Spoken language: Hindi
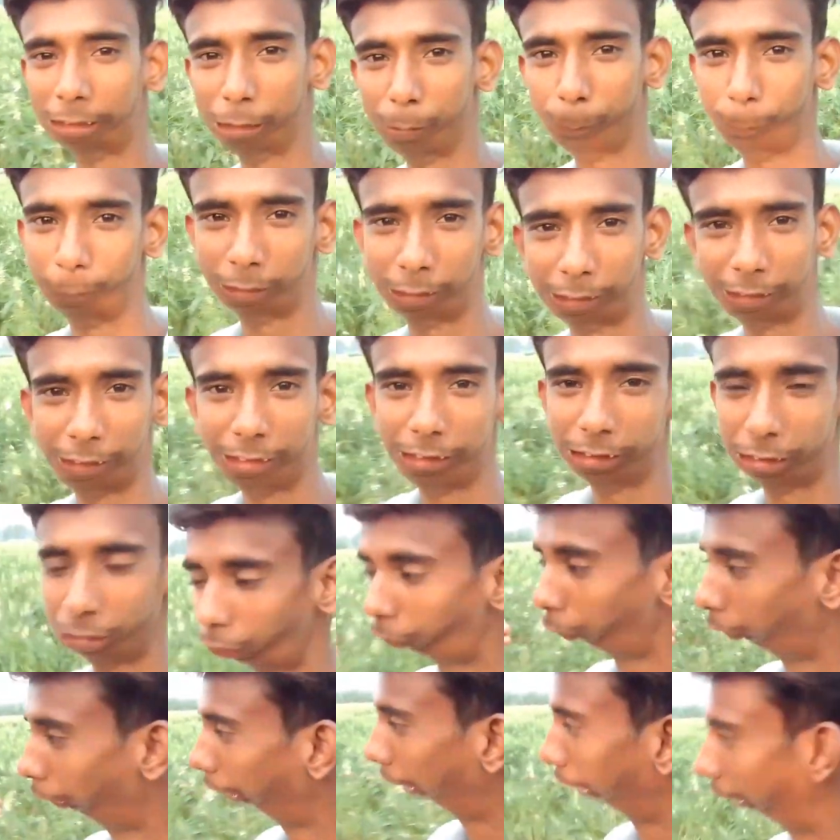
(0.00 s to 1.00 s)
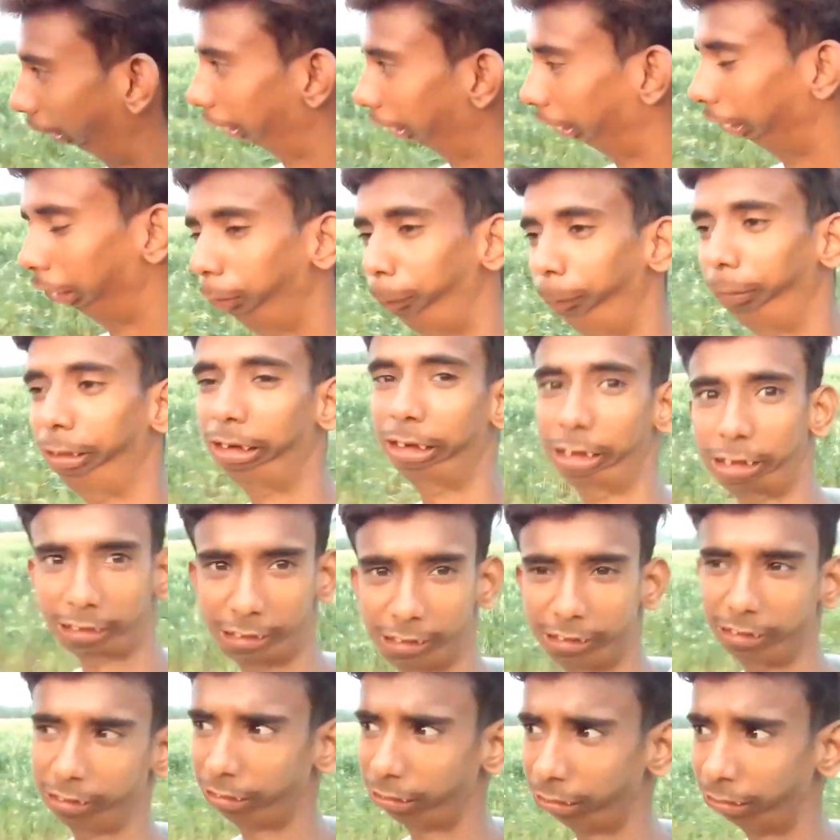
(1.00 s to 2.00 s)
पानी बरस गया तो ये चली भी
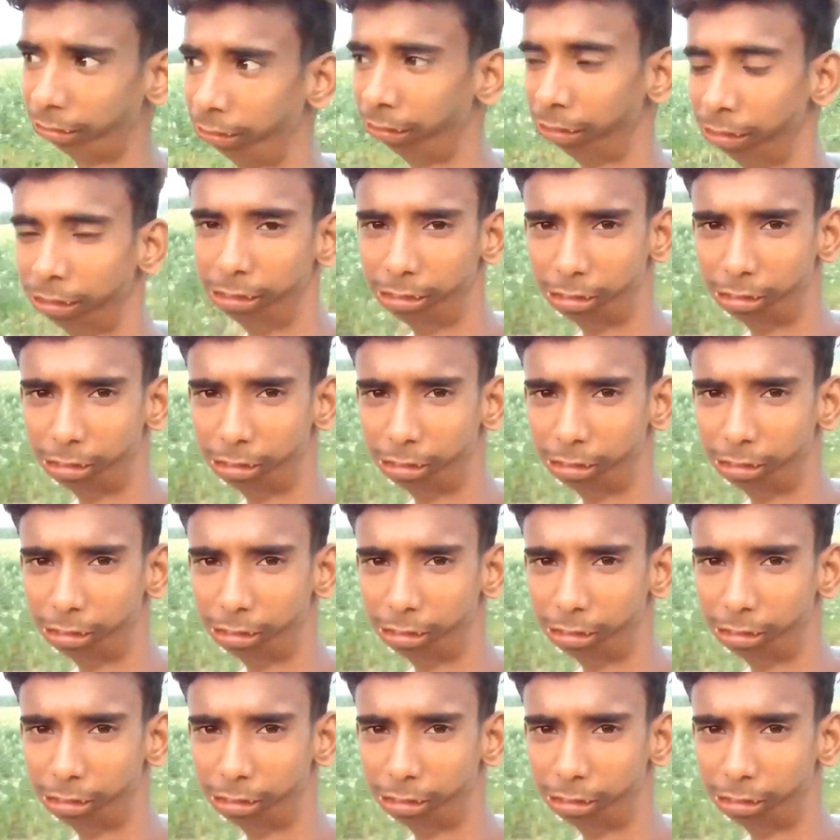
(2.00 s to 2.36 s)
जाती है ना